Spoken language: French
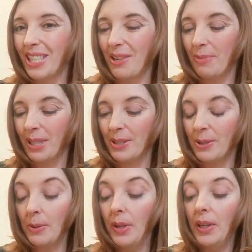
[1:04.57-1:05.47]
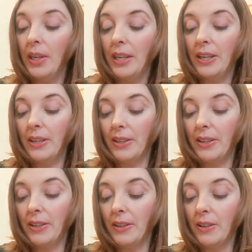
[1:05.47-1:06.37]
j'ai l'impression.
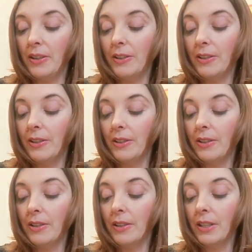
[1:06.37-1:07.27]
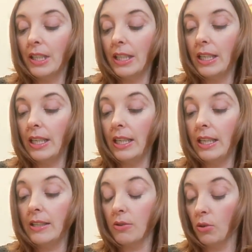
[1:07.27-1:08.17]
Euh,
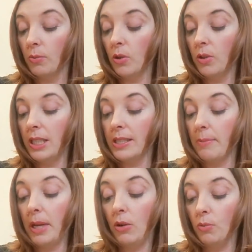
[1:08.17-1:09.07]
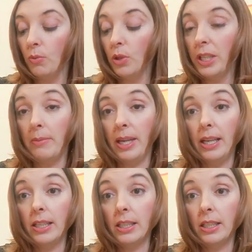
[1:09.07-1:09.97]
et ce roman, il s'appelle Le mot
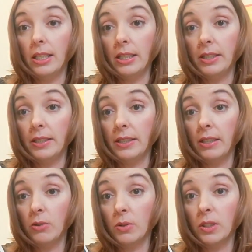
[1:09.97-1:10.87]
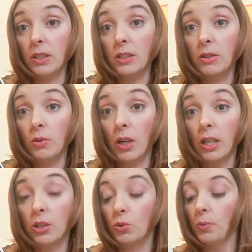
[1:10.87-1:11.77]
d'Abel, il est édité aux éditions
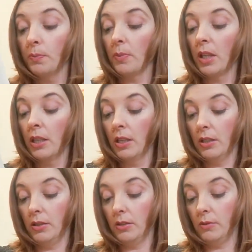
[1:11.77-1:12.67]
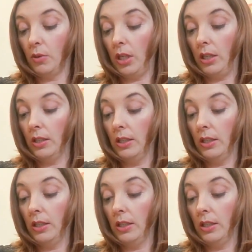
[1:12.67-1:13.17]
Rajo. Voilà.